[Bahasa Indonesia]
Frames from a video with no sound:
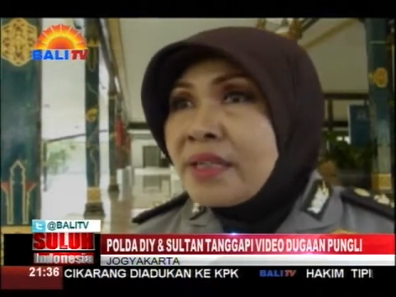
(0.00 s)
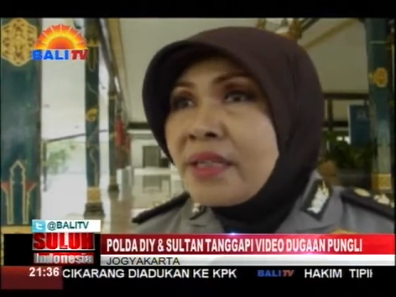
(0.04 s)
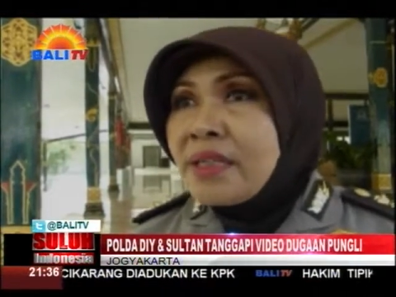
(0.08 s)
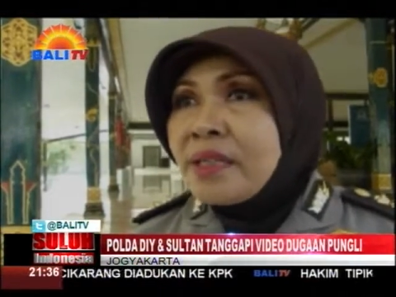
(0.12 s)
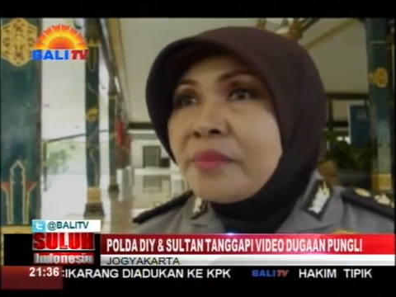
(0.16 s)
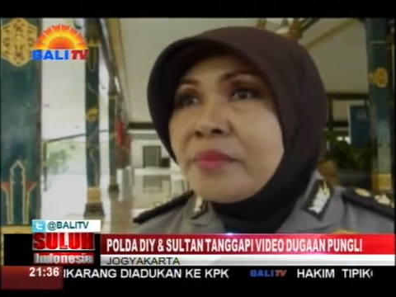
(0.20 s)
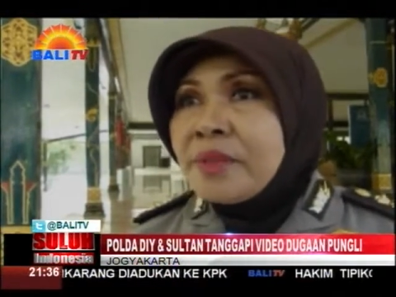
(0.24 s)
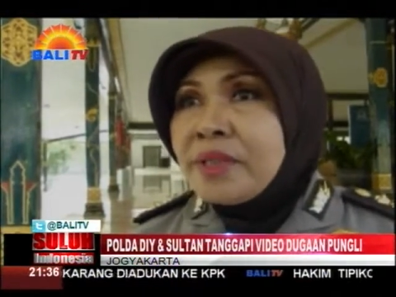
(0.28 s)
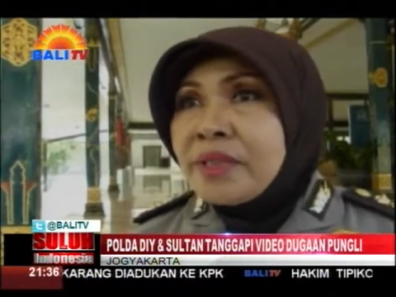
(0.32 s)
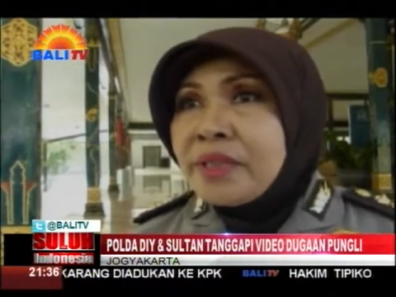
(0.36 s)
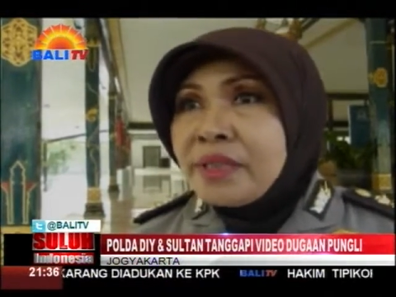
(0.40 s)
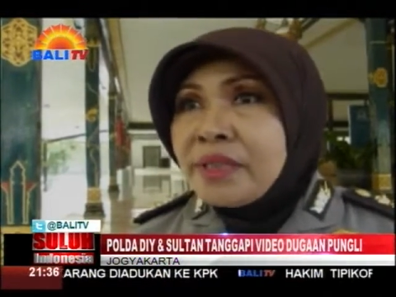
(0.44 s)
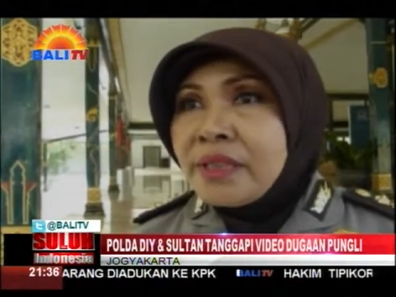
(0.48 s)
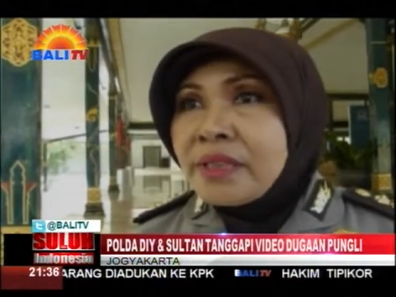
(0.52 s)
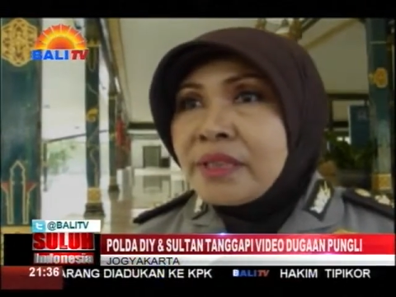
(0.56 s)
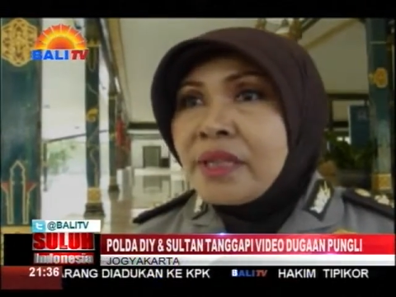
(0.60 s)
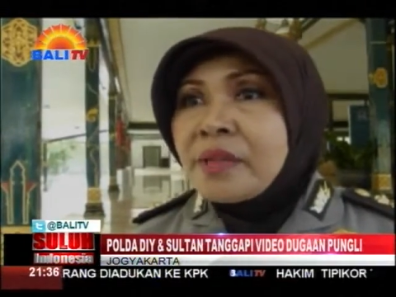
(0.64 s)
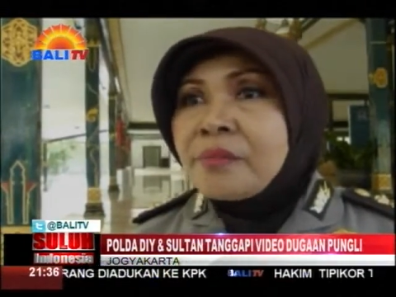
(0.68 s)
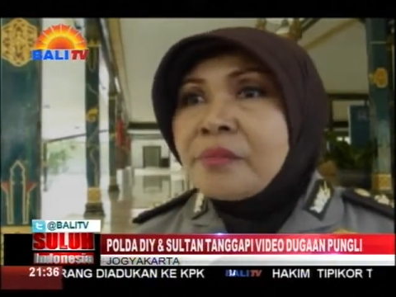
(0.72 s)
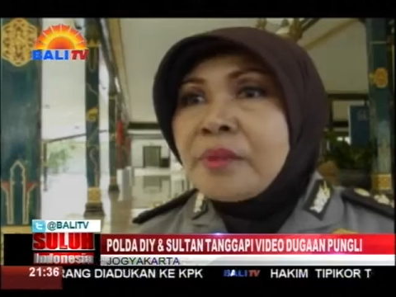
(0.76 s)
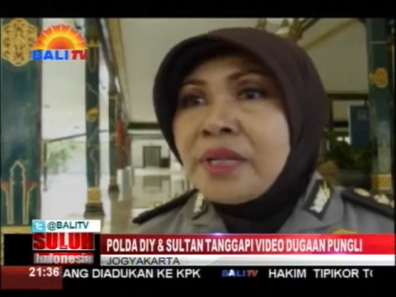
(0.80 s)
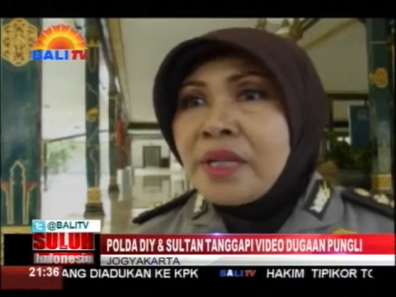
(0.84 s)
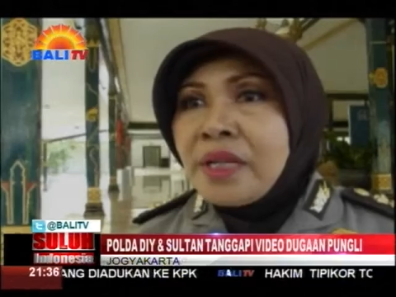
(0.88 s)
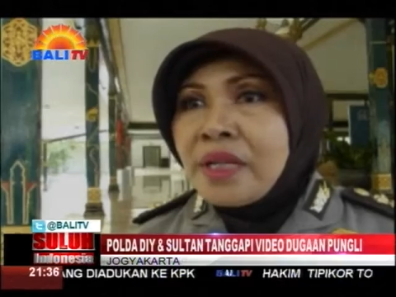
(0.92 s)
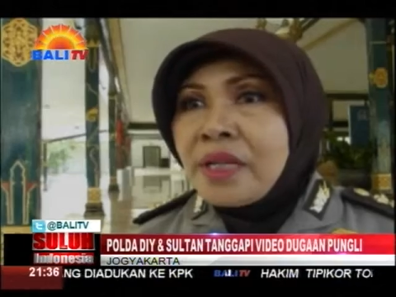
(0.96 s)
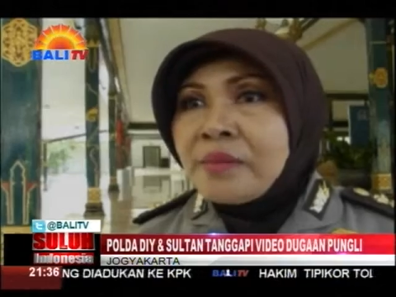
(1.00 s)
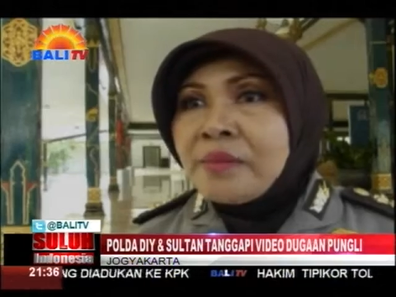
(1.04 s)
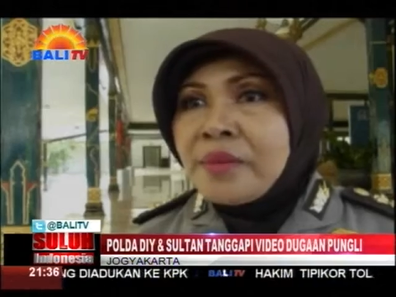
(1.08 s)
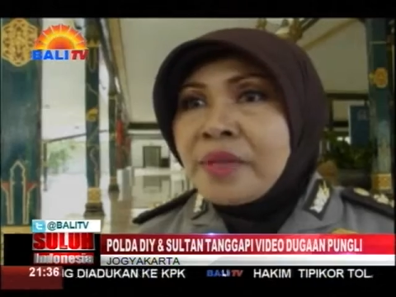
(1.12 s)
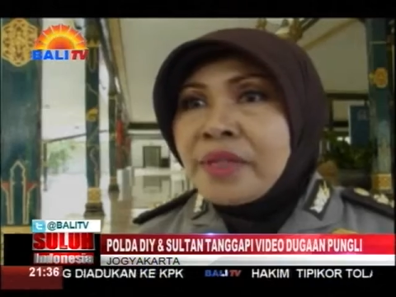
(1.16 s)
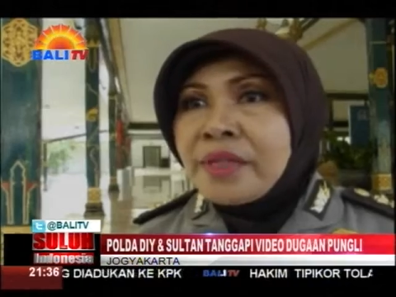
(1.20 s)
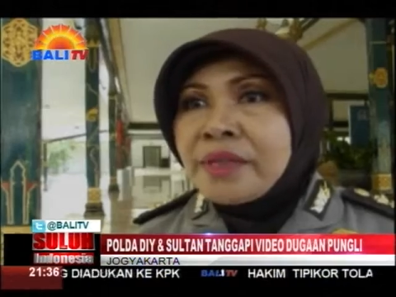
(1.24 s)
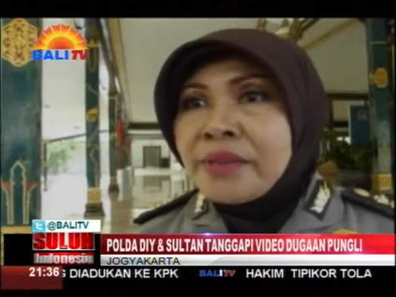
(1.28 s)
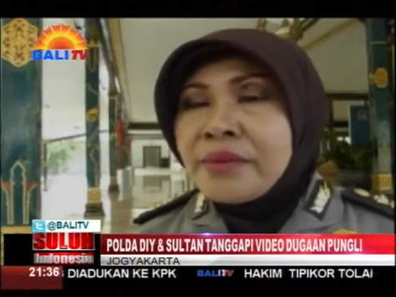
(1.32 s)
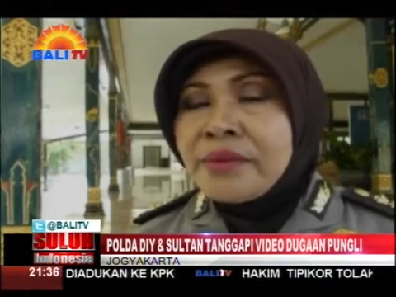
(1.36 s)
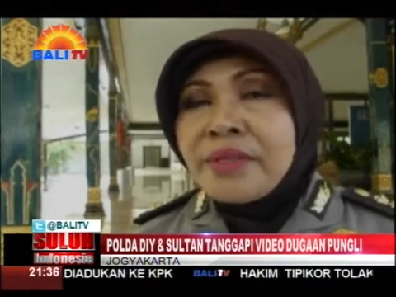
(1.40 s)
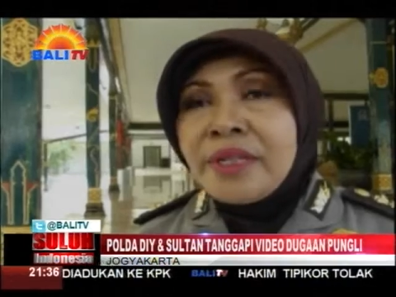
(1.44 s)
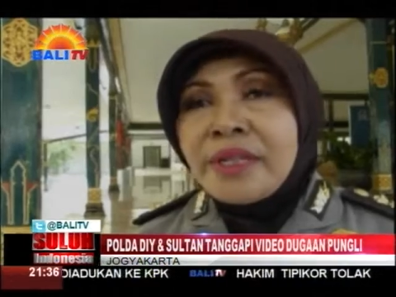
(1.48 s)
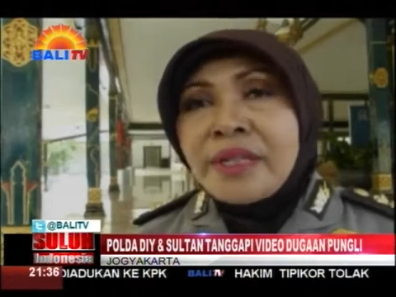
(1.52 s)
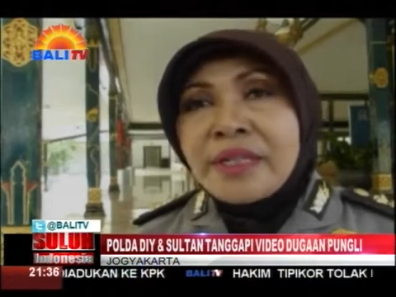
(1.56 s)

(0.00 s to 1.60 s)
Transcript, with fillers: dalam pendidikan pendalaman itu